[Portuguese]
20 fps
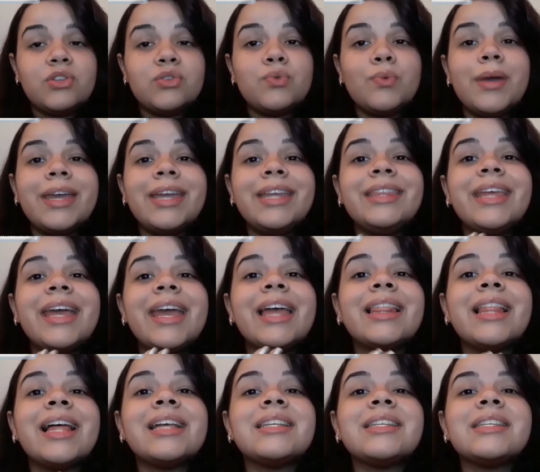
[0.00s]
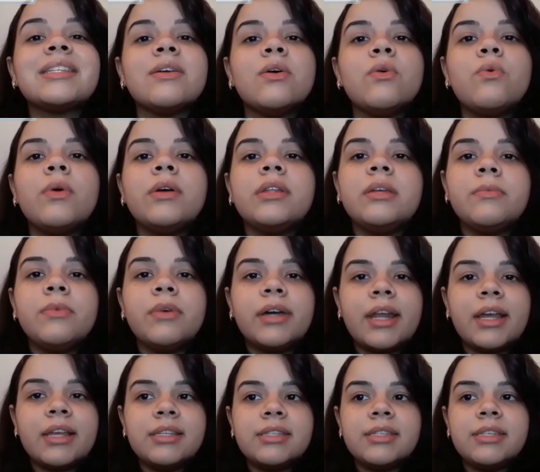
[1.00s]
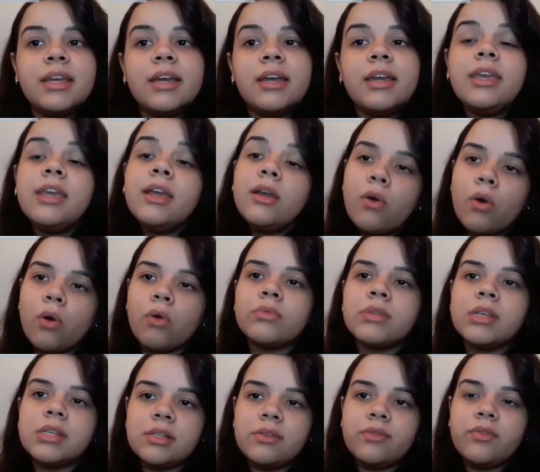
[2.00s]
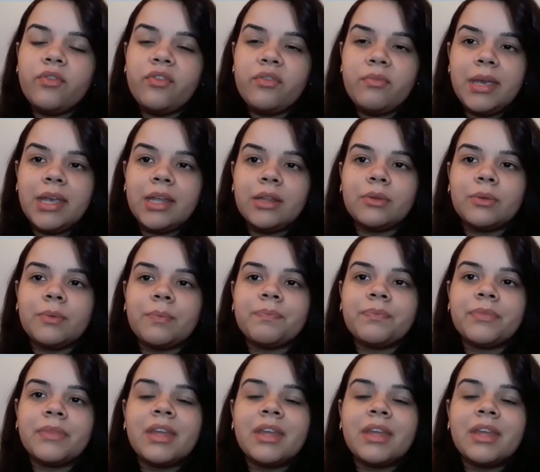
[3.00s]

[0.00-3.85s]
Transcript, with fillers: sua interrelação com a democracia e com o desenvolvimento.